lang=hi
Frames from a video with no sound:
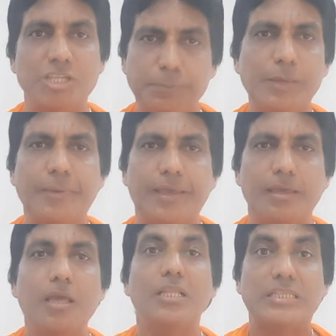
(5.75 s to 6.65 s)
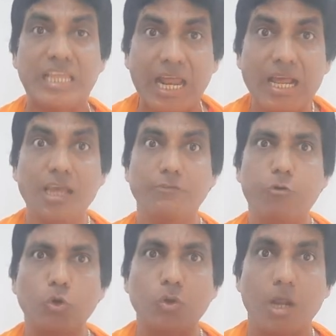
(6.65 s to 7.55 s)
डीपी में तिरंगा की
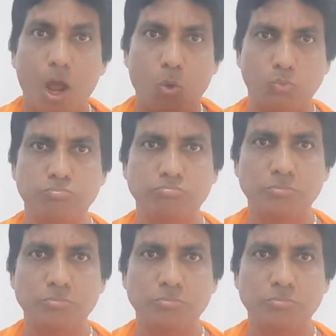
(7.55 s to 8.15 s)
फोटो लगाऊं